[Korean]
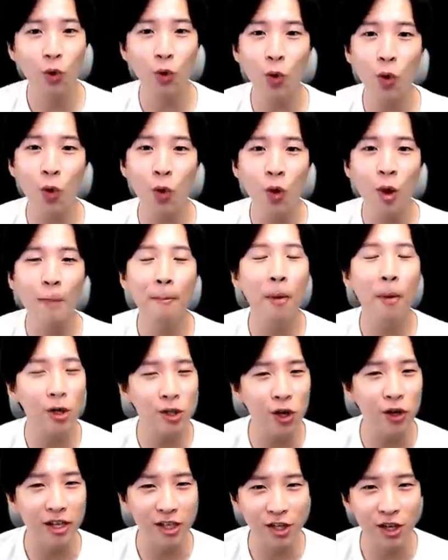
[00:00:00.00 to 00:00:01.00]
로
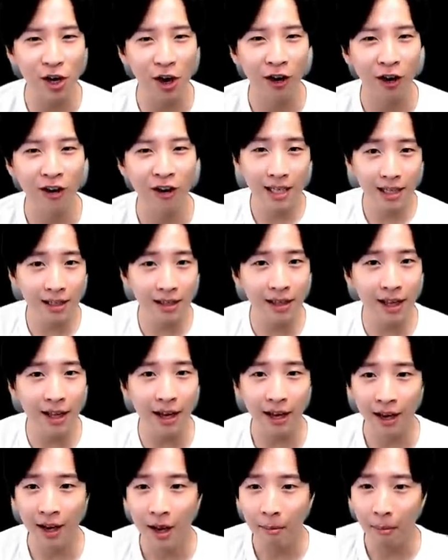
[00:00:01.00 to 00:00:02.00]
퍼져 있죠.
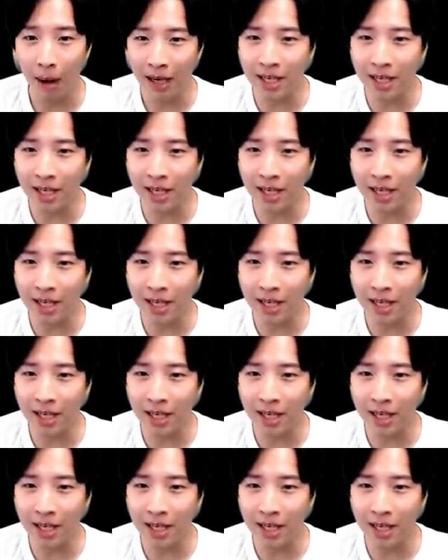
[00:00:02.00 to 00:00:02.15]
근데